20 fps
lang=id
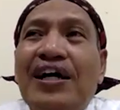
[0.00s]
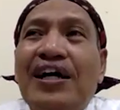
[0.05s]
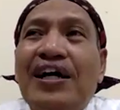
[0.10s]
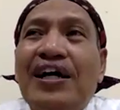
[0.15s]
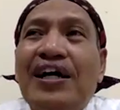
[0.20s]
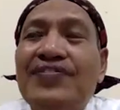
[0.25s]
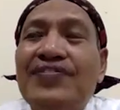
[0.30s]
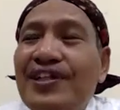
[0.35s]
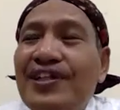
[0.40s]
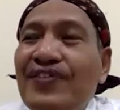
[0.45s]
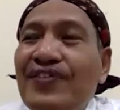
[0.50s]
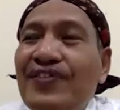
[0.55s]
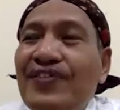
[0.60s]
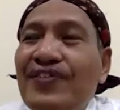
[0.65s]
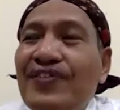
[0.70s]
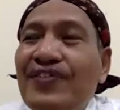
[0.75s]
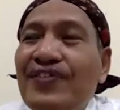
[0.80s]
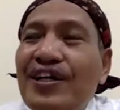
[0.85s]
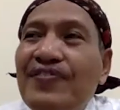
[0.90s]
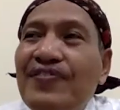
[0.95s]
bahas pada
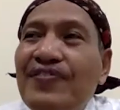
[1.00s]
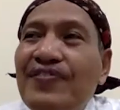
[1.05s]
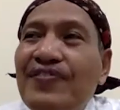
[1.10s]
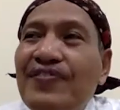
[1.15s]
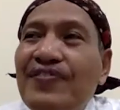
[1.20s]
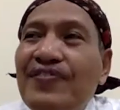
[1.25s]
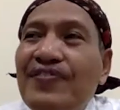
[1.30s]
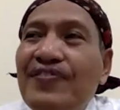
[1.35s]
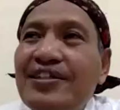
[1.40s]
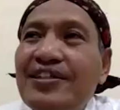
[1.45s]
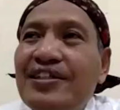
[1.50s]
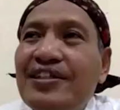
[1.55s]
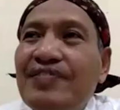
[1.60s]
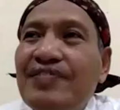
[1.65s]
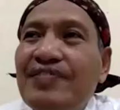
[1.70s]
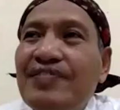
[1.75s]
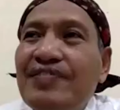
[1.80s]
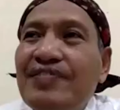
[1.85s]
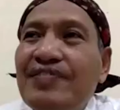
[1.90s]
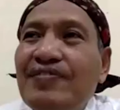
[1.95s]
malam hari ini,
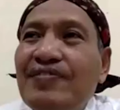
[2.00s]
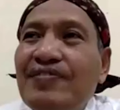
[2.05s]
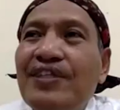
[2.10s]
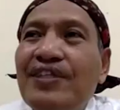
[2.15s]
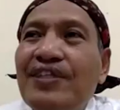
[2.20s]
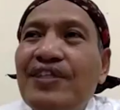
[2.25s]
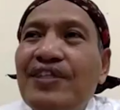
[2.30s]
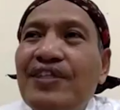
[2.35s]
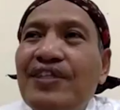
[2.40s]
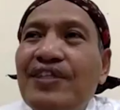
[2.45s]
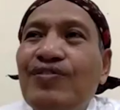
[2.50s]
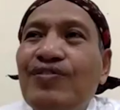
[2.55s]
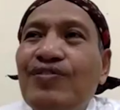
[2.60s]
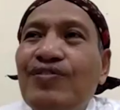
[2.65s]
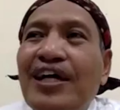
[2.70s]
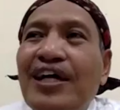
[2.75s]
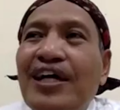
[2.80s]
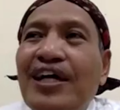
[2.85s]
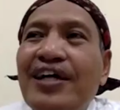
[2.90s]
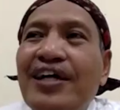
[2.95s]
ini memang ilmu
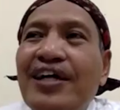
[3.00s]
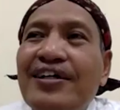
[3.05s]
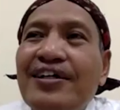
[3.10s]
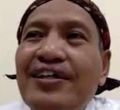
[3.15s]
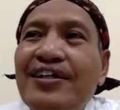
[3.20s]
yang